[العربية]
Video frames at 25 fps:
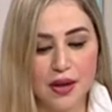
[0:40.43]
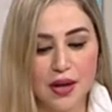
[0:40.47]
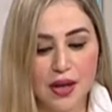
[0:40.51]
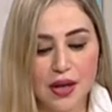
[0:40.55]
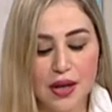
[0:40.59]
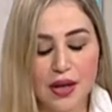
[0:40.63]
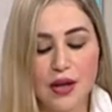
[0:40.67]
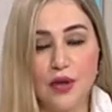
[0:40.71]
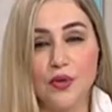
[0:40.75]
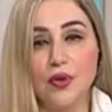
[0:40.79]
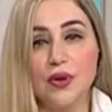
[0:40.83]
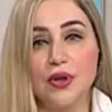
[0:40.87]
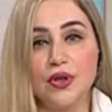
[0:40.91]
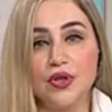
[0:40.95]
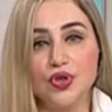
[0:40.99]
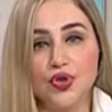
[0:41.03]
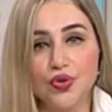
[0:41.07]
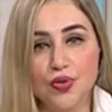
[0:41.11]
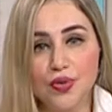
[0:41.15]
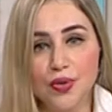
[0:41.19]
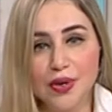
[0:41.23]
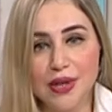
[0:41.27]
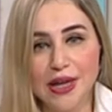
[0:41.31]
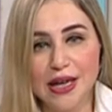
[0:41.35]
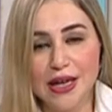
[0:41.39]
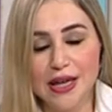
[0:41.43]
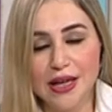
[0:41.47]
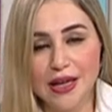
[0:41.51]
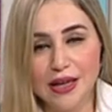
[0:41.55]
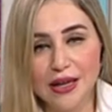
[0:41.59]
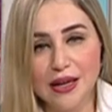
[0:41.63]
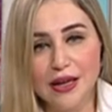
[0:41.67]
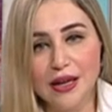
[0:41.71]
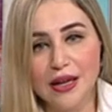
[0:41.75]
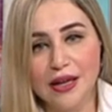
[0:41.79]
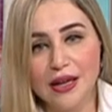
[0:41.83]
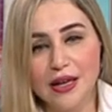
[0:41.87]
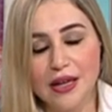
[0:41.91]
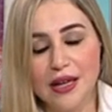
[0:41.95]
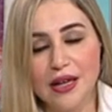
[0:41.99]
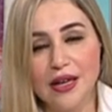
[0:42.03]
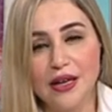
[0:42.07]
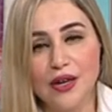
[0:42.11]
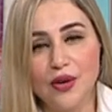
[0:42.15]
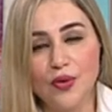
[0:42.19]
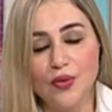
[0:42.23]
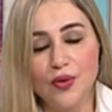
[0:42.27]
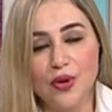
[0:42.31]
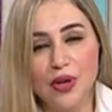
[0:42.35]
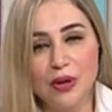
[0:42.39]
احنا كنا شهود عيان لان
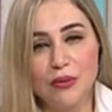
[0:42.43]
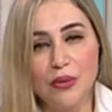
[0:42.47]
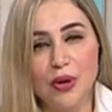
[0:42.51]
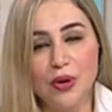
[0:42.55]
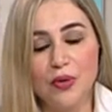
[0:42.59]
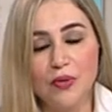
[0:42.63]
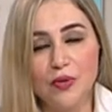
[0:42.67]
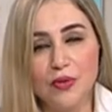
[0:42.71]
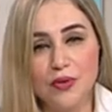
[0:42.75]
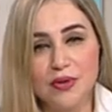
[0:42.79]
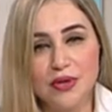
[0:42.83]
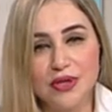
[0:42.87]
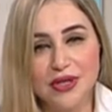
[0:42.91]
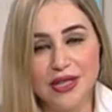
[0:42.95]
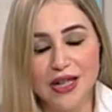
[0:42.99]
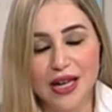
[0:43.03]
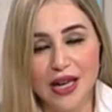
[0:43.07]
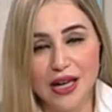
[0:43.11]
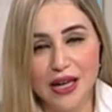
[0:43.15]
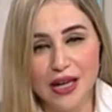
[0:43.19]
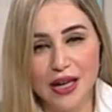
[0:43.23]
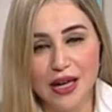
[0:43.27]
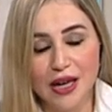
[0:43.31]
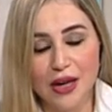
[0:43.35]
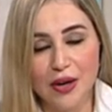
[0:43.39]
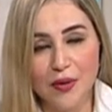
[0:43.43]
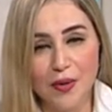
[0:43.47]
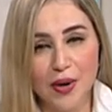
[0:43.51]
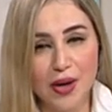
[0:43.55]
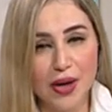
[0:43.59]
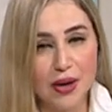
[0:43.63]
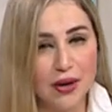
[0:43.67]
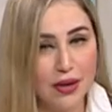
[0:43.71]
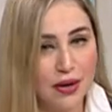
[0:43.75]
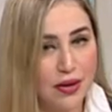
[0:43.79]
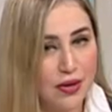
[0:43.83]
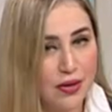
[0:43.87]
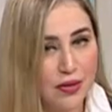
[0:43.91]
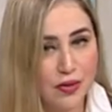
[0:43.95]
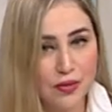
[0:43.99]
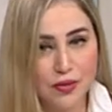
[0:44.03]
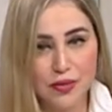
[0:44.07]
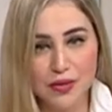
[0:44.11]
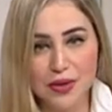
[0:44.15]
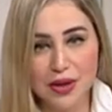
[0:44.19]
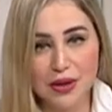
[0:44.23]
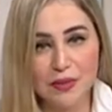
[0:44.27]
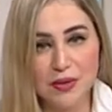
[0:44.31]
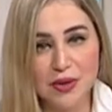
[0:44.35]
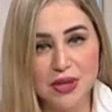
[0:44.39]
احنا كنا موجودين على الهواء
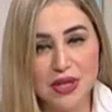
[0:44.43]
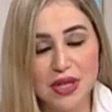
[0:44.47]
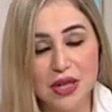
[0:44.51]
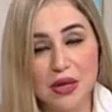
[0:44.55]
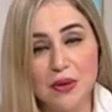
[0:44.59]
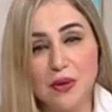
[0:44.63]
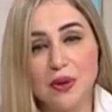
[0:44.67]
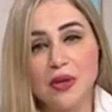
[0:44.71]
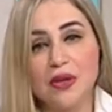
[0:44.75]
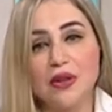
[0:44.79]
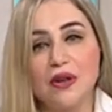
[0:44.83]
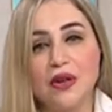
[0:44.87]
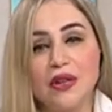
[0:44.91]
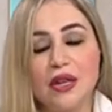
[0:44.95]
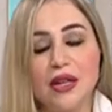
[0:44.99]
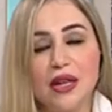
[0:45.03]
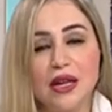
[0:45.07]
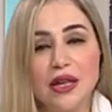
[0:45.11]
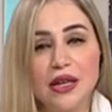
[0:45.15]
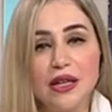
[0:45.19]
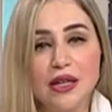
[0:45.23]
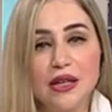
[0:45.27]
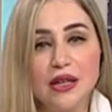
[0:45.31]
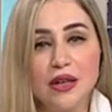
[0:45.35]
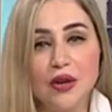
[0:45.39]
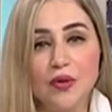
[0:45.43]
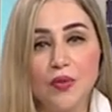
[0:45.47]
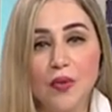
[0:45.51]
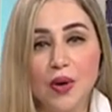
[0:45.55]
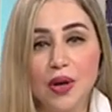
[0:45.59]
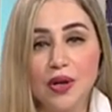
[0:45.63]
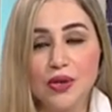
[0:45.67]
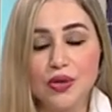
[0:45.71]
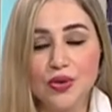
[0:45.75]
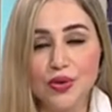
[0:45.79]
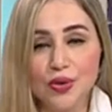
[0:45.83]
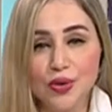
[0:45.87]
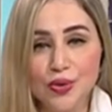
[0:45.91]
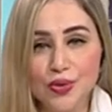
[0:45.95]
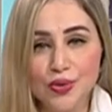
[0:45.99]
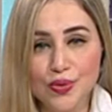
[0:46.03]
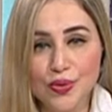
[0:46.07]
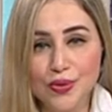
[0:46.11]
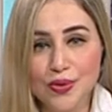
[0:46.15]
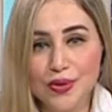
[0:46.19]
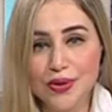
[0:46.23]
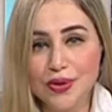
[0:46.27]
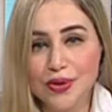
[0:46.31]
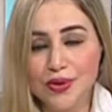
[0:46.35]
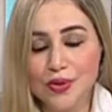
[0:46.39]
وده من سنوات قليله جدا وقت
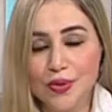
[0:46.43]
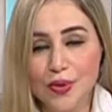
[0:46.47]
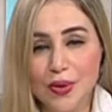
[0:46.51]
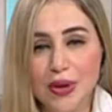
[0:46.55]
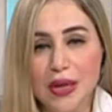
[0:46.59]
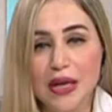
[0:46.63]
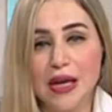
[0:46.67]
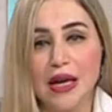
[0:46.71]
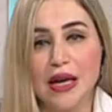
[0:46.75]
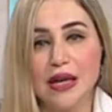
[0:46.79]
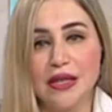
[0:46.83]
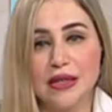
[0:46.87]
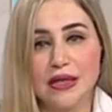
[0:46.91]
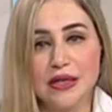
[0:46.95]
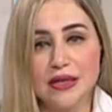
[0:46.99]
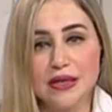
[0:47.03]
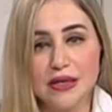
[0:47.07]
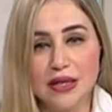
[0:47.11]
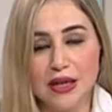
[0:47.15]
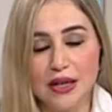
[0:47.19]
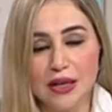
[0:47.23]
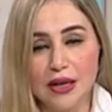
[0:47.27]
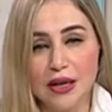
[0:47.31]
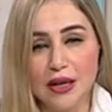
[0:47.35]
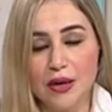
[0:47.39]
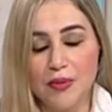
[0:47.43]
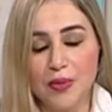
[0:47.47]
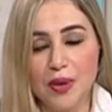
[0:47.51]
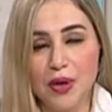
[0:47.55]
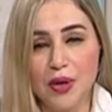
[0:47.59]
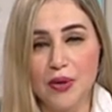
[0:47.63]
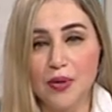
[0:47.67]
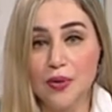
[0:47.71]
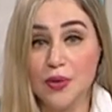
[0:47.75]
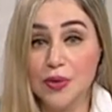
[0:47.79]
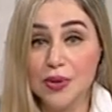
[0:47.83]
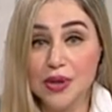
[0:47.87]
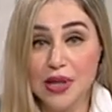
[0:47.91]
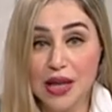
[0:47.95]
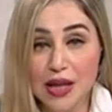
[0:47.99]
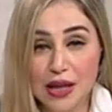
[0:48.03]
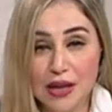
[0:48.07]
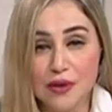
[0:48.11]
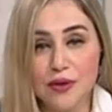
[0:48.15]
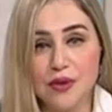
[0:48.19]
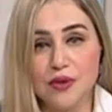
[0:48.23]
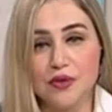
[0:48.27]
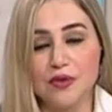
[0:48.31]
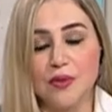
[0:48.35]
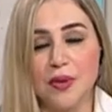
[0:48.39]
حدوث كل كل الأحداث الإرهابية وكنت
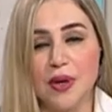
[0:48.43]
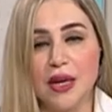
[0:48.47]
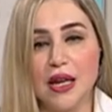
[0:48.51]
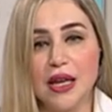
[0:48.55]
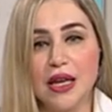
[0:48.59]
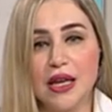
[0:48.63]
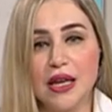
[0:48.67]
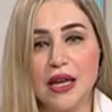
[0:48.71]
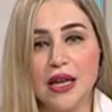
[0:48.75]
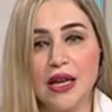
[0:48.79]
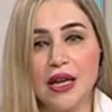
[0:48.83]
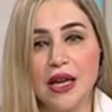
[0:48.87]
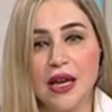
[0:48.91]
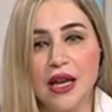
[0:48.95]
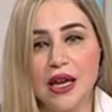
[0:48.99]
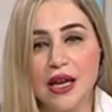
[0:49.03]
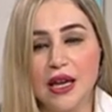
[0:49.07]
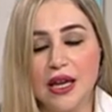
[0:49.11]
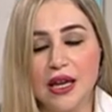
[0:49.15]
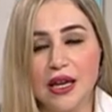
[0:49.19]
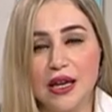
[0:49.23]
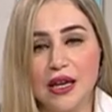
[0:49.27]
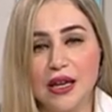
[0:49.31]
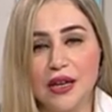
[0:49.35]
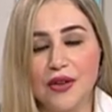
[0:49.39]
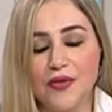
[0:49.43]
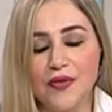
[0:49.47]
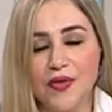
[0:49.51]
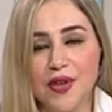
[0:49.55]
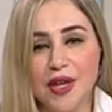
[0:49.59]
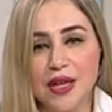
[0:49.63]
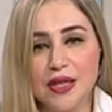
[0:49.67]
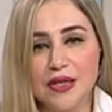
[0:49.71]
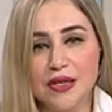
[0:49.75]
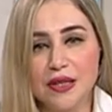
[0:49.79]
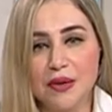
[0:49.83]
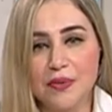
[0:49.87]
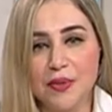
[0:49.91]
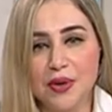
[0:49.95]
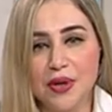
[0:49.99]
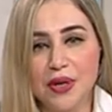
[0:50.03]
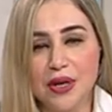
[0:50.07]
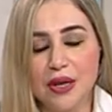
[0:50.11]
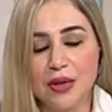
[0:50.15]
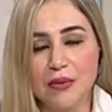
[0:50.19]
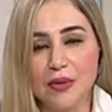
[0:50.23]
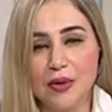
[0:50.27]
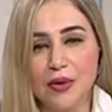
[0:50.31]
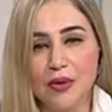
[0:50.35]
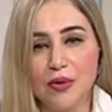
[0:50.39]
أنا وزملائي آه، في هذا
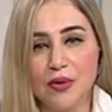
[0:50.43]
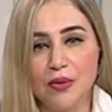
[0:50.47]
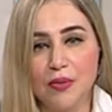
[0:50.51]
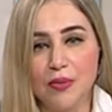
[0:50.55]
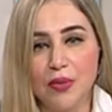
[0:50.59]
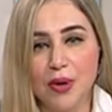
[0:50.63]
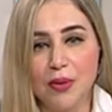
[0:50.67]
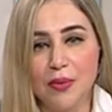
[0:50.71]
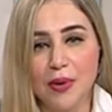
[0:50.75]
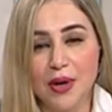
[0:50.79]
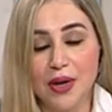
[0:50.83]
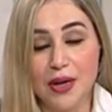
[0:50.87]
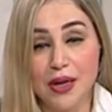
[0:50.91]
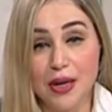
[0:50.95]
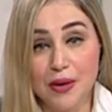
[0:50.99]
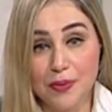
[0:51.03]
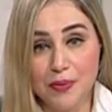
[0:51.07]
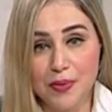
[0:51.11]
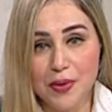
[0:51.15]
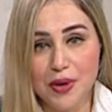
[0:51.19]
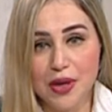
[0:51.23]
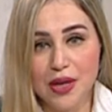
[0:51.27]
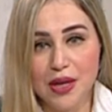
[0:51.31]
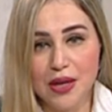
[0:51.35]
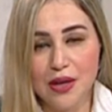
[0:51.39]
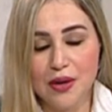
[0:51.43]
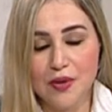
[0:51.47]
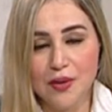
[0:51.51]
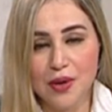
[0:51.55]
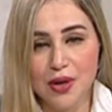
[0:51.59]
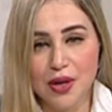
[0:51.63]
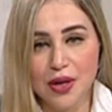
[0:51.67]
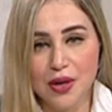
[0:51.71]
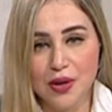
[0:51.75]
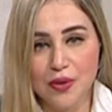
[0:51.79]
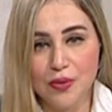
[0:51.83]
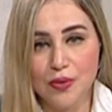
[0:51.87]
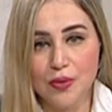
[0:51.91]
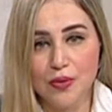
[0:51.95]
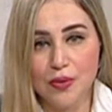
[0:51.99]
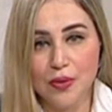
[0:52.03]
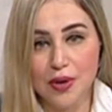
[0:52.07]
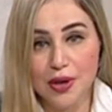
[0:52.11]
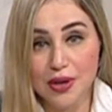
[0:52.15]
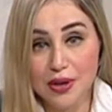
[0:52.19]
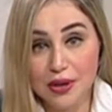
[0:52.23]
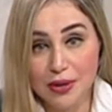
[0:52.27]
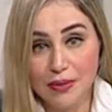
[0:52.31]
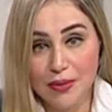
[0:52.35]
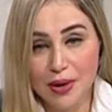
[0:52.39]
البرنامج ربما نبكي ونحن
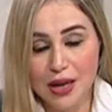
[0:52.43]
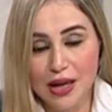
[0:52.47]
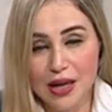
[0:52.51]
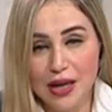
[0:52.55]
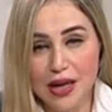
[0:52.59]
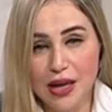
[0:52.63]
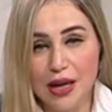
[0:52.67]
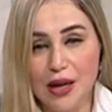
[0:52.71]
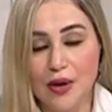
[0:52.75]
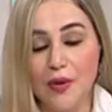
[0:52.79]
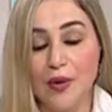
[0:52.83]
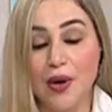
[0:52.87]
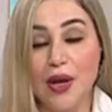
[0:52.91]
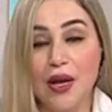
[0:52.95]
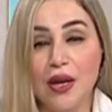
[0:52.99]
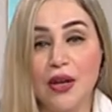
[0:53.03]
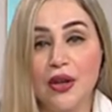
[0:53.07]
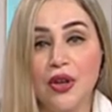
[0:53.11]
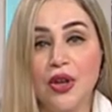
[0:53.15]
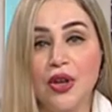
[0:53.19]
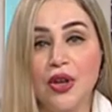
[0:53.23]
نقدم على الهواء